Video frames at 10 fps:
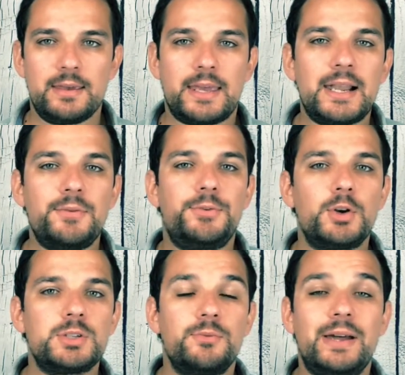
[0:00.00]
car la
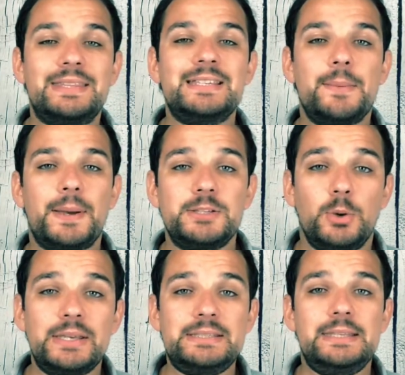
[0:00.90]
force va dès à présent
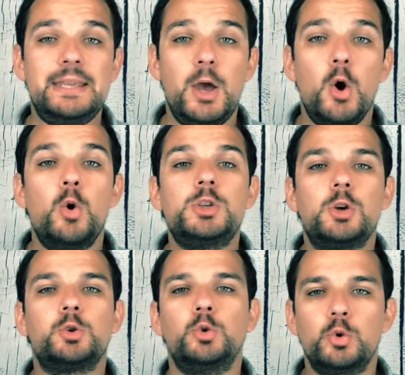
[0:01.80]
résider au
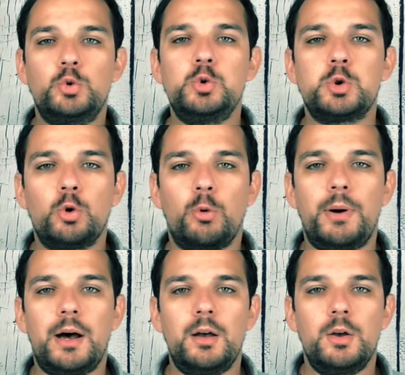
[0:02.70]
centre de tout son
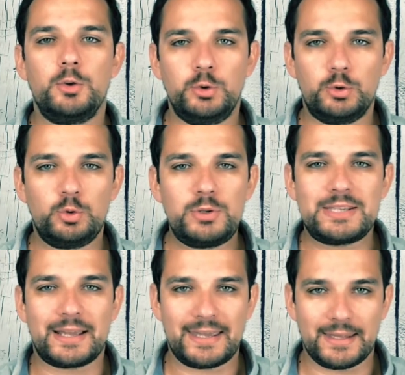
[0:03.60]
combat, de toute
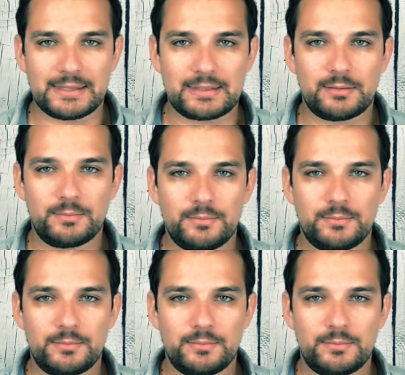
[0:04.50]
sa quête.